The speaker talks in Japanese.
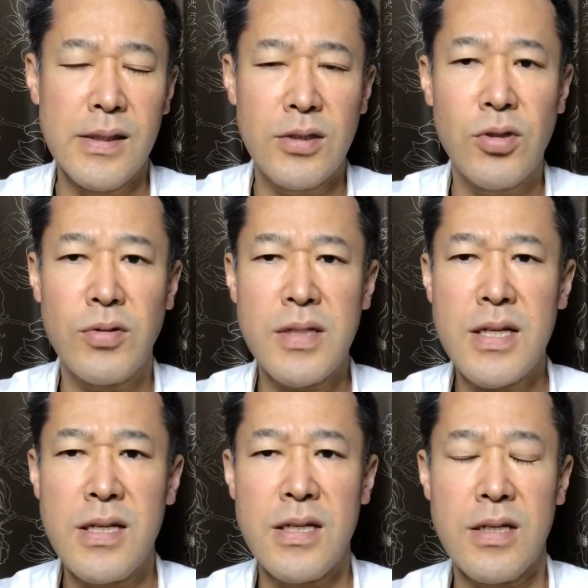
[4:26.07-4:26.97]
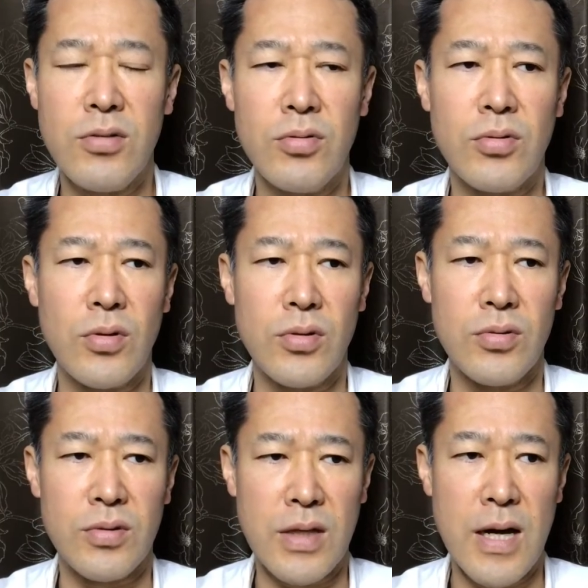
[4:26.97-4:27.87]
正直に言うとい
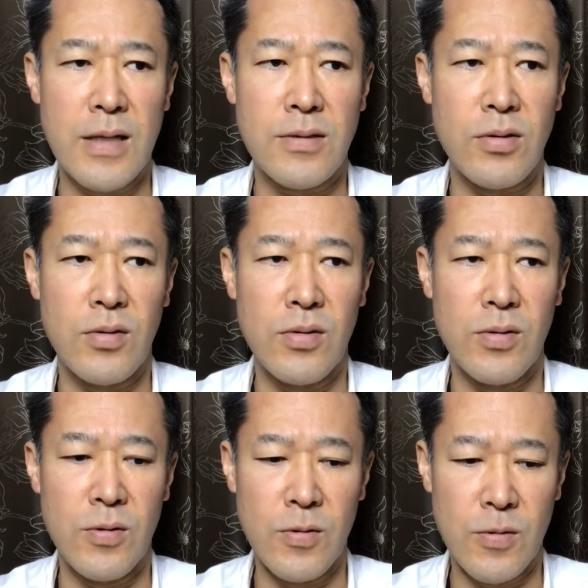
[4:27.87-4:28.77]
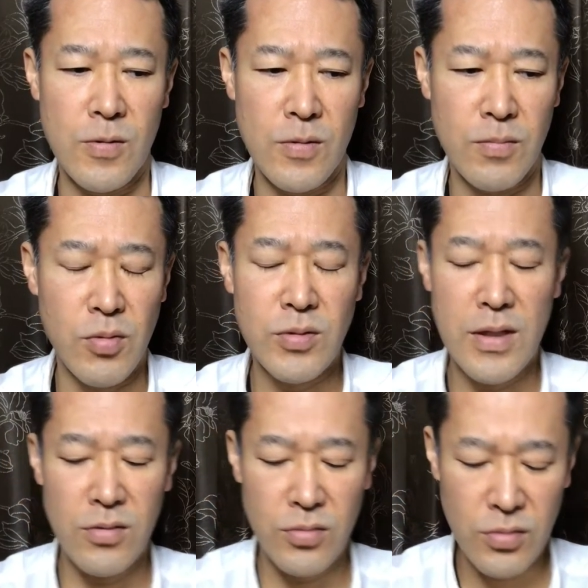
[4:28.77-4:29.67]
うかその僕で
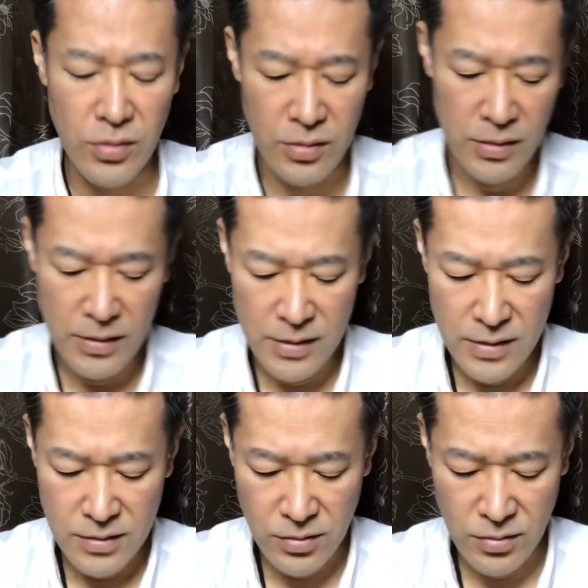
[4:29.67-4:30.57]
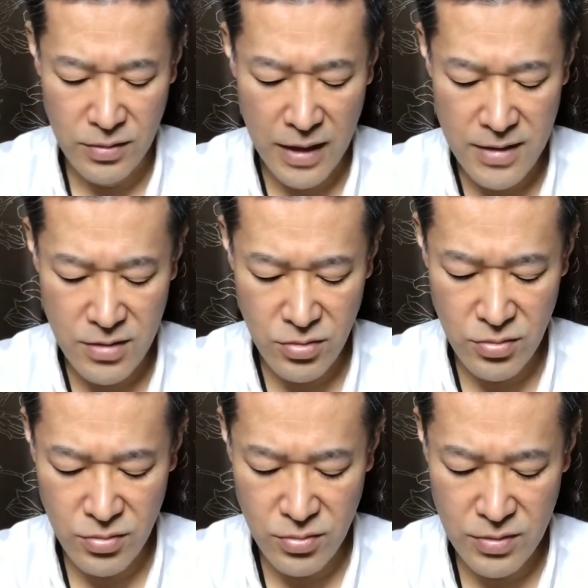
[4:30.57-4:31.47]
言うとその体
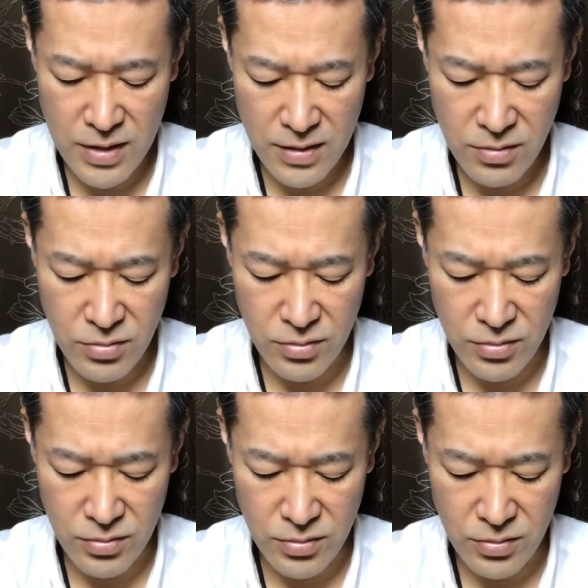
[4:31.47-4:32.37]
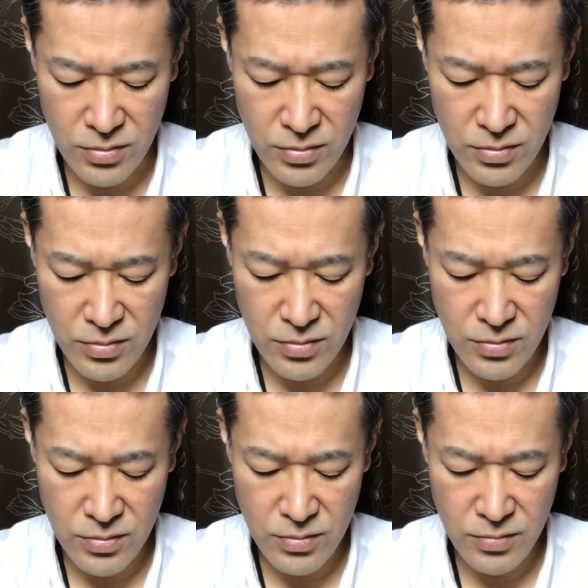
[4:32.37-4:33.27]
重がこ
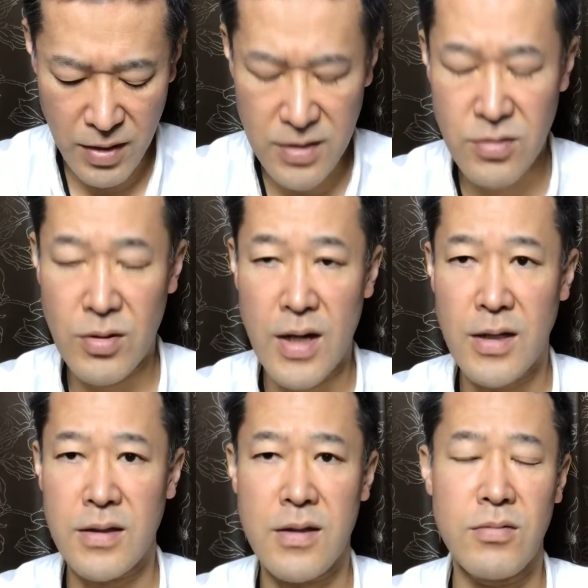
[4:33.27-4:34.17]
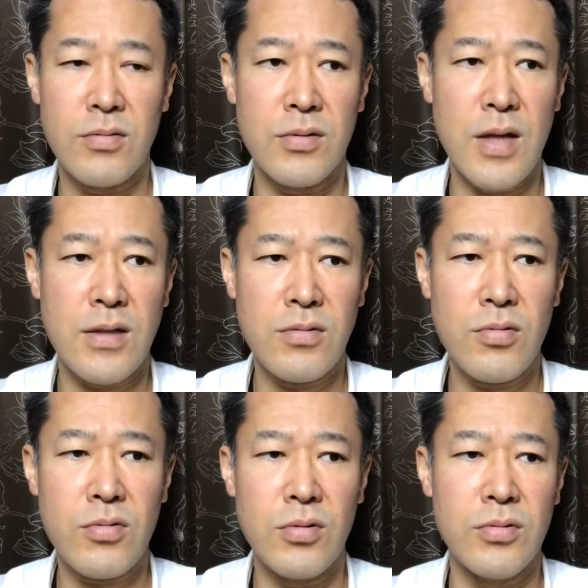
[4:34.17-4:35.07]
う毎週測ってるやつ
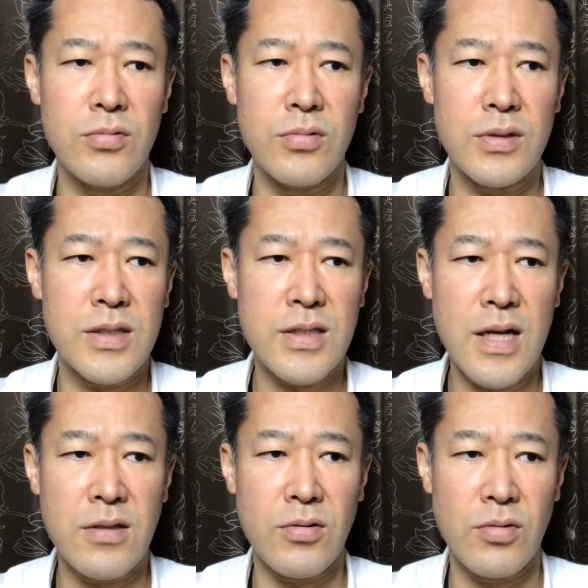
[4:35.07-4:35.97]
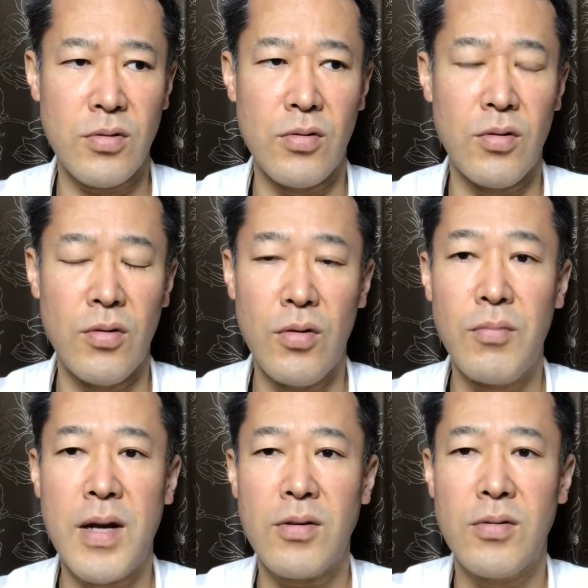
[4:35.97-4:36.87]
をこうしっかりとそのほん
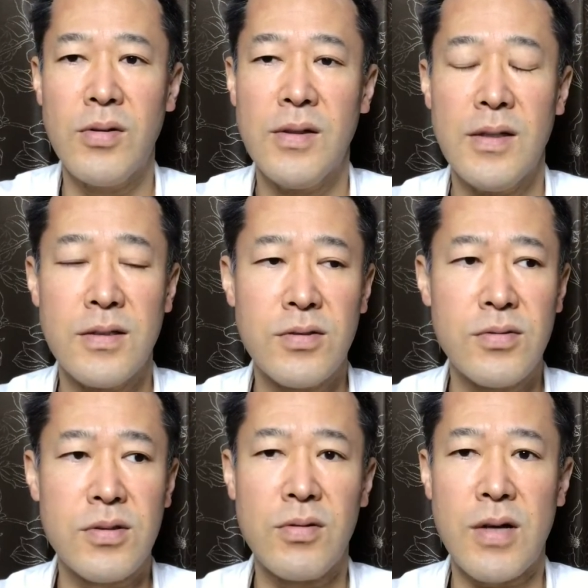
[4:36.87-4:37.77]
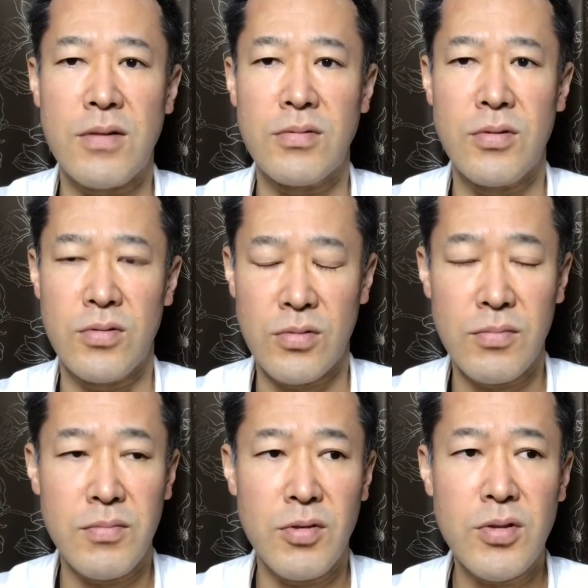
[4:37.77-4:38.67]
まの数値を書くということ
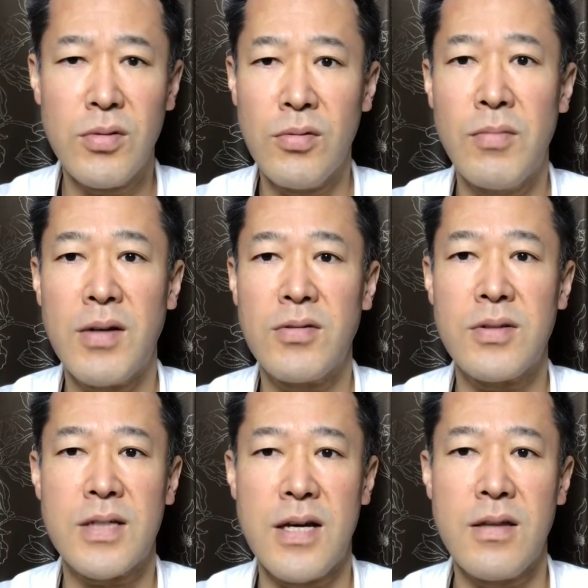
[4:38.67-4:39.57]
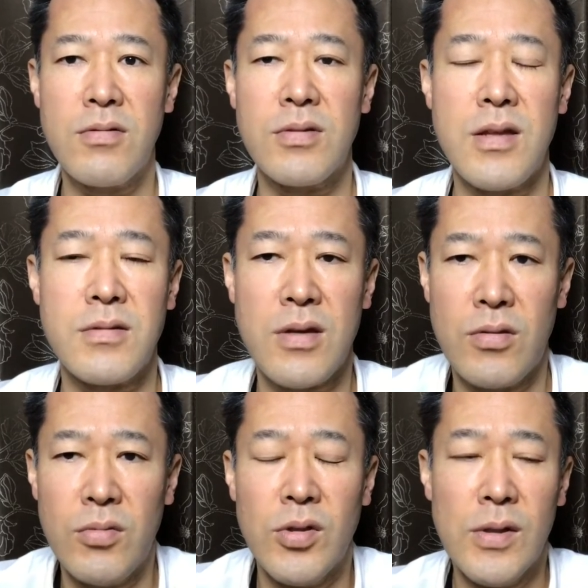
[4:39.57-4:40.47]
もちろんほんまの数値書いてるんですけ
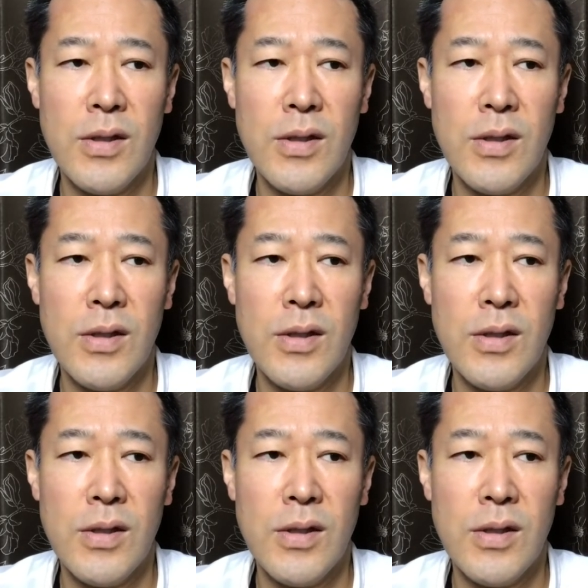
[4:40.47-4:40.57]
ども